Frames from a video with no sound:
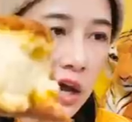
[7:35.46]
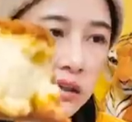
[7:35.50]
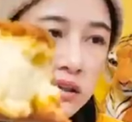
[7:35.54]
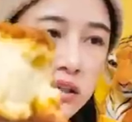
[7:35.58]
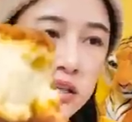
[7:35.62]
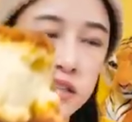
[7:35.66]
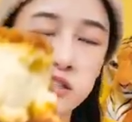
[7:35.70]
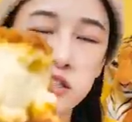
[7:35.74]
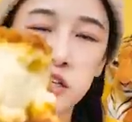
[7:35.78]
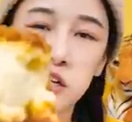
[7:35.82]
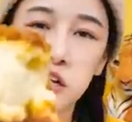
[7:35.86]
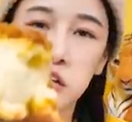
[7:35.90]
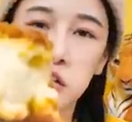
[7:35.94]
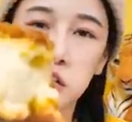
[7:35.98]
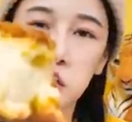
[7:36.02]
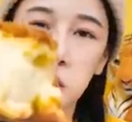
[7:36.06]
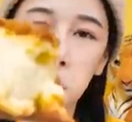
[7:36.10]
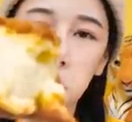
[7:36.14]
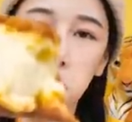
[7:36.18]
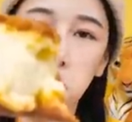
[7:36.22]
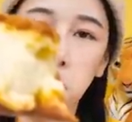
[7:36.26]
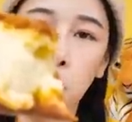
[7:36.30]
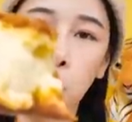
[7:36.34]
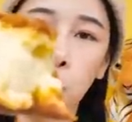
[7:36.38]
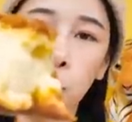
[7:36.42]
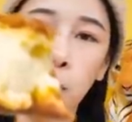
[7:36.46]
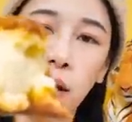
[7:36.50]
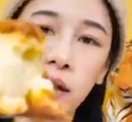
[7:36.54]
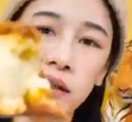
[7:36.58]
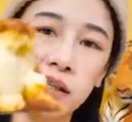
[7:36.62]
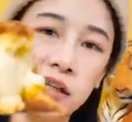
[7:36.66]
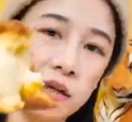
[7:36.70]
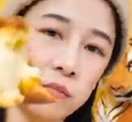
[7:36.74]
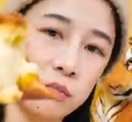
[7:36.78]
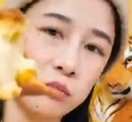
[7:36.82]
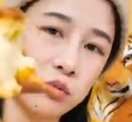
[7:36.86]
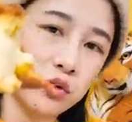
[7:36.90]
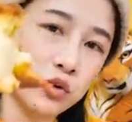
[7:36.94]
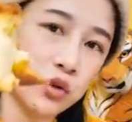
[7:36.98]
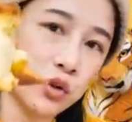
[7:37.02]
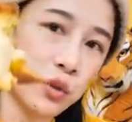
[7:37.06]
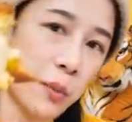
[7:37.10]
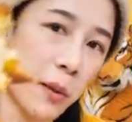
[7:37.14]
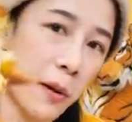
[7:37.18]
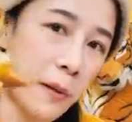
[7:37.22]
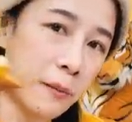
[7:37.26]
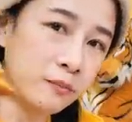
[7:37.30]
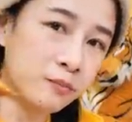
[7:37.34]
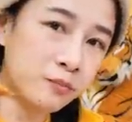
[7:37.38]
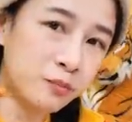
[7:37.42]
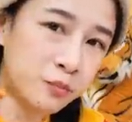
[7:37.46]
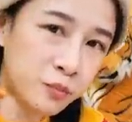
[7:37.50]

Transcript: 它内馅给的很饱满，哎，你不觉得吗？